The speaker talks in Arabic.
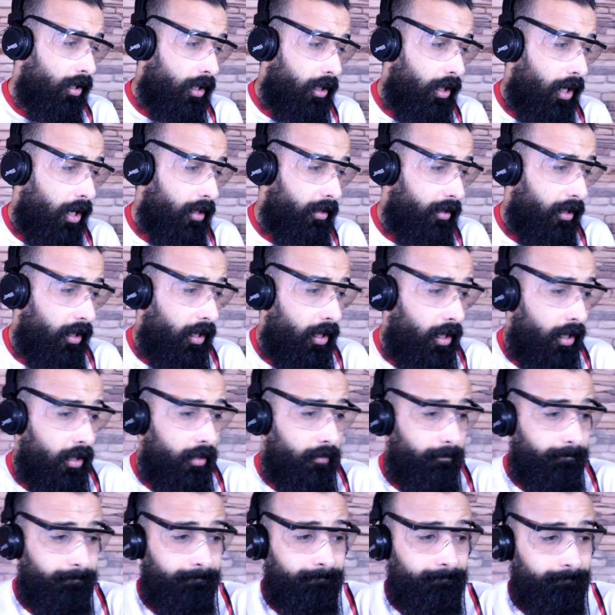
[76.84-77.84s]
كلاس
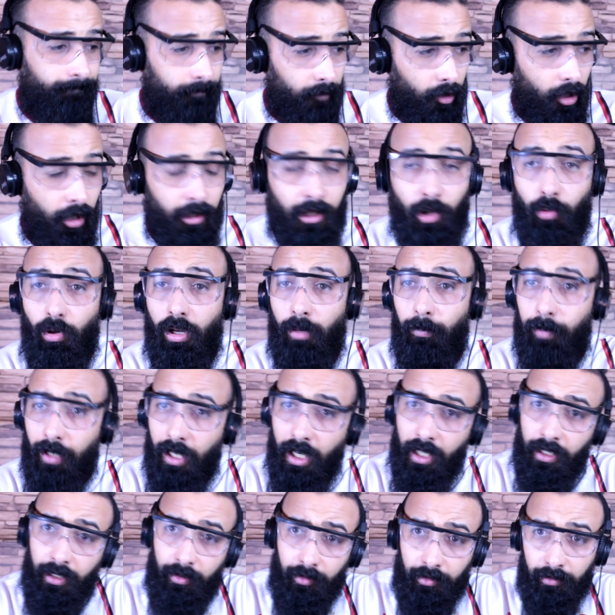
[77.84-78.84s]
اي هذا هو
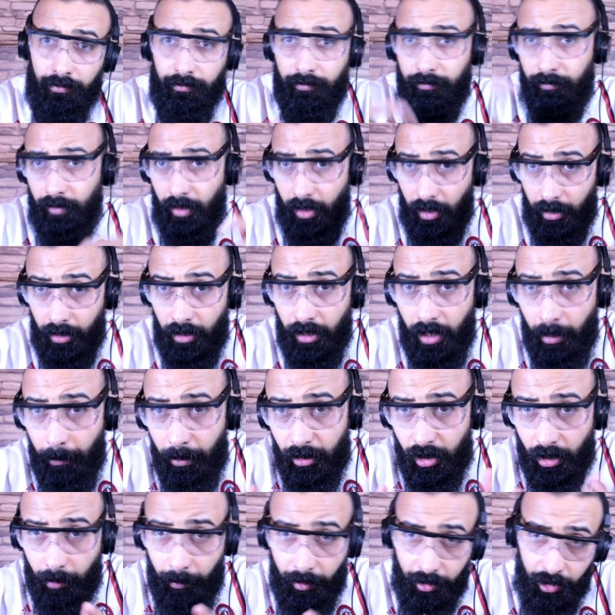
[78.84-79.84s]
البلان هاد الايام
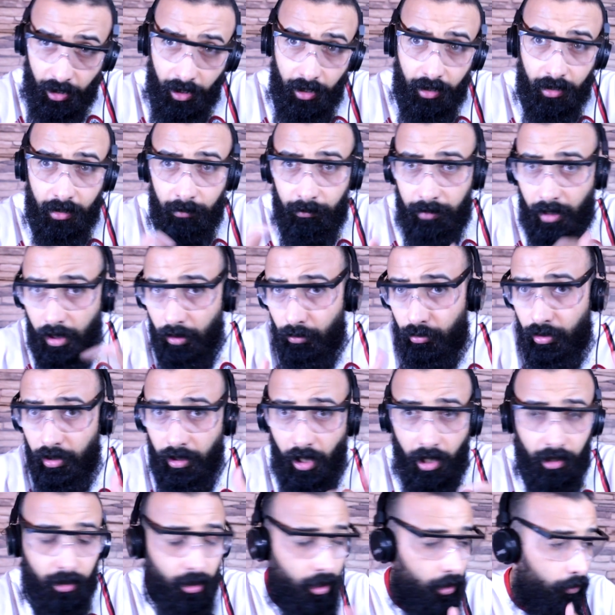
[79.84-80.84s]
ما عليكم كانوا
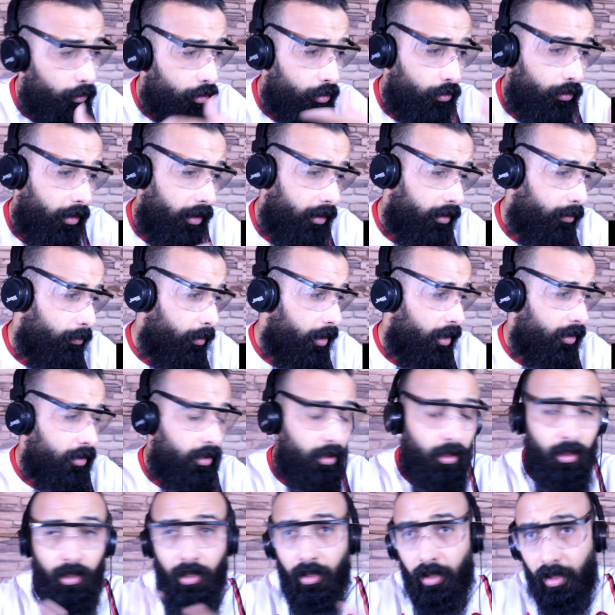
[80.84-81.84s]
شي اتاويش ولعيبات
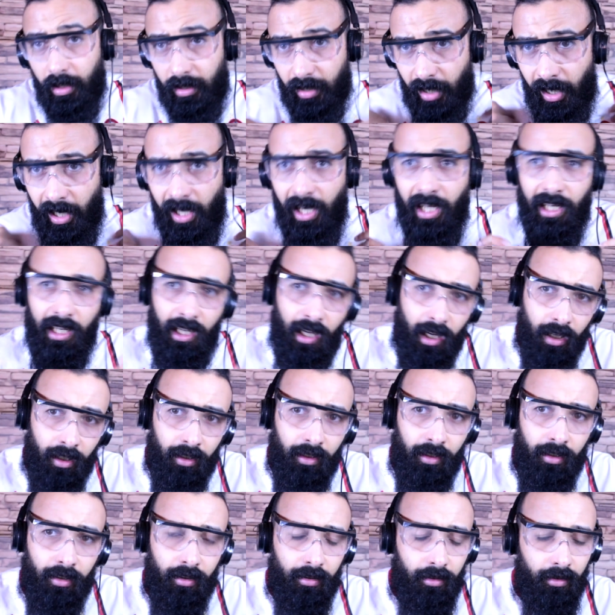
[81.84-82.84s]
كنت انا
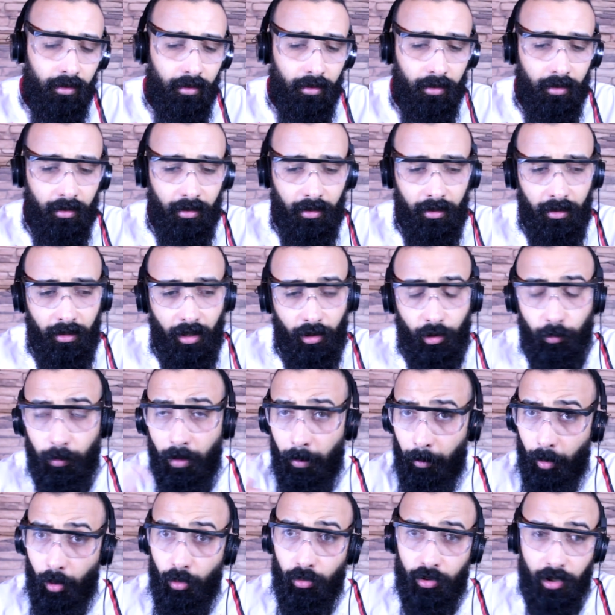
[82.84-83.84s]
آه، عاد
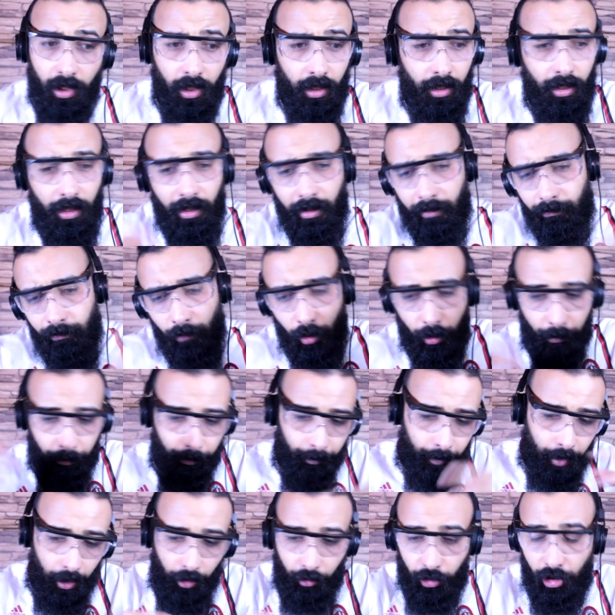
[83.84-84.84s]
بلا ما نقولش انا
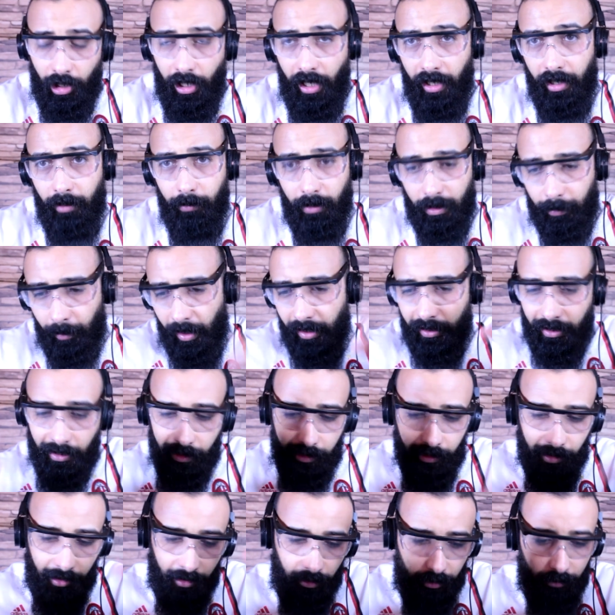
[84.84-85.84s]
المهم كان هادشي لعيبات بقيت
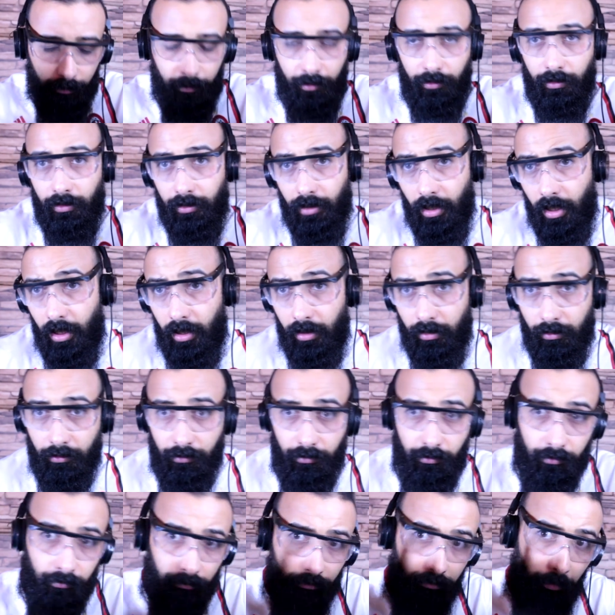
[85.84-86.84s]
كنديرهم وكدا
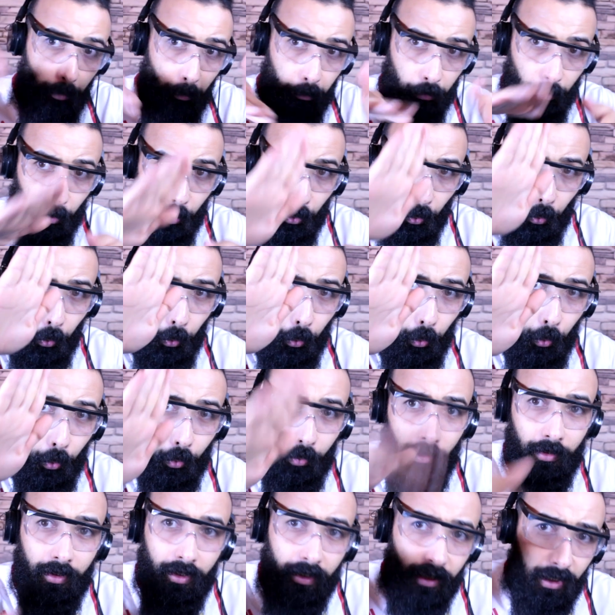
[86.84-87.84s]
و...
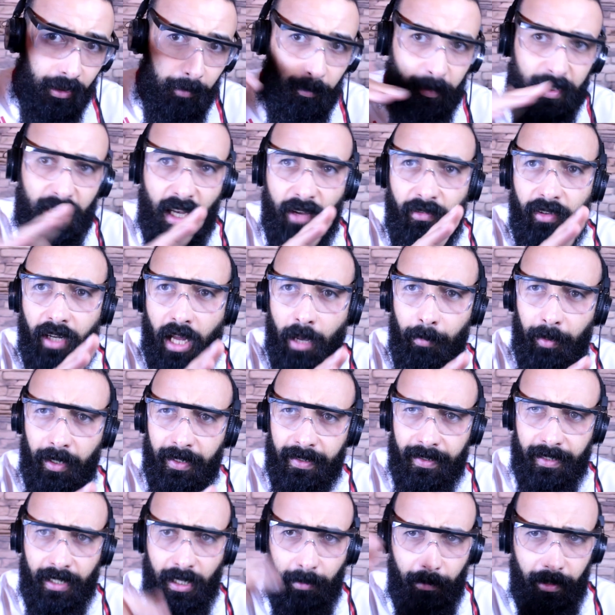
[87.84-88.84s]
كنت مسافر عبر
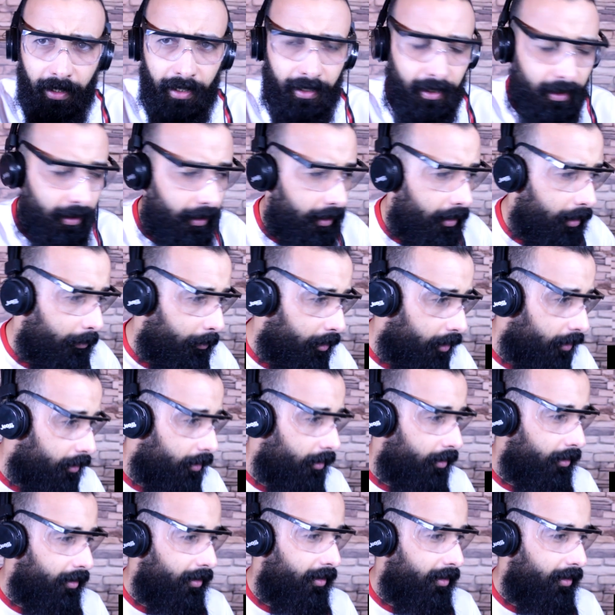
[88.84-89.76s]
الزمن هاد الايامات